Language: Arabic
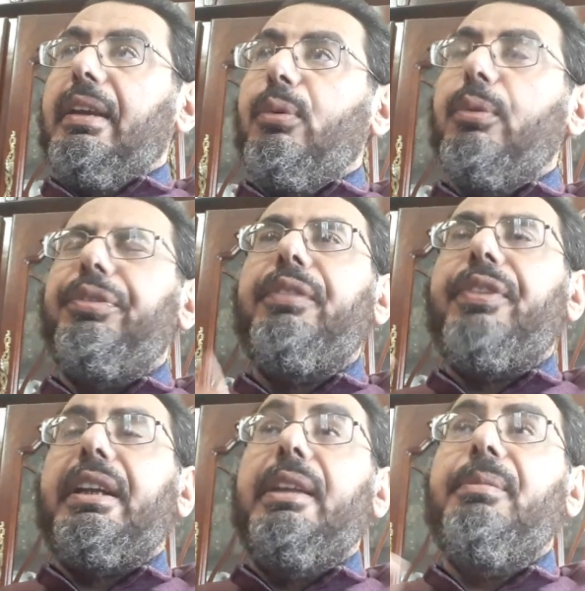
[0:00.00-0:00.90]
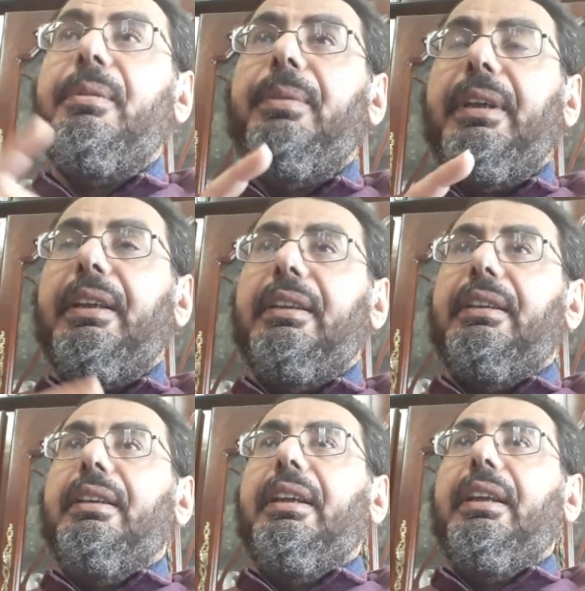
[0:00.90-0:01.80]
وفي فرق ما بين
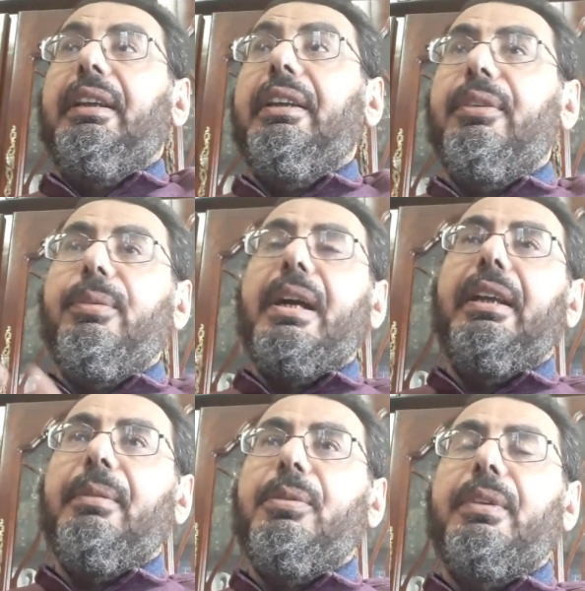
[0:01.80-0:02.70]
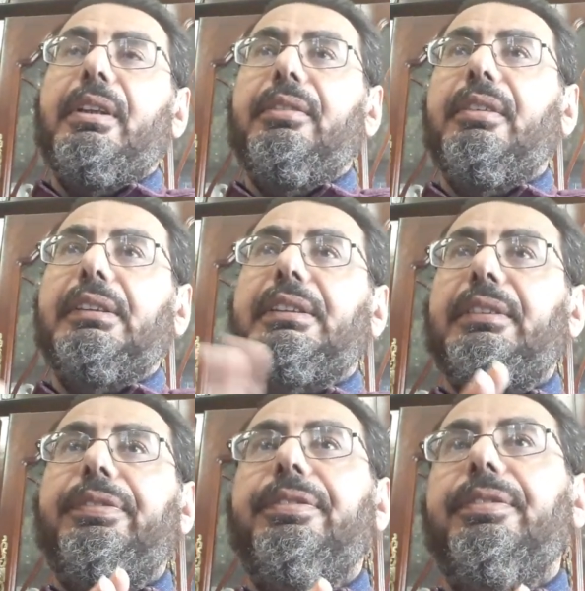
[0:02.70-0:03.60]
إن الرواية ممكن
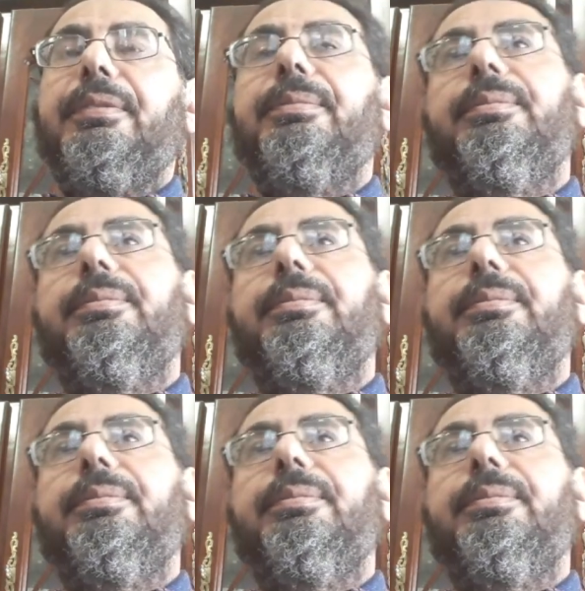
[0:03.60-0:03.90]
تصف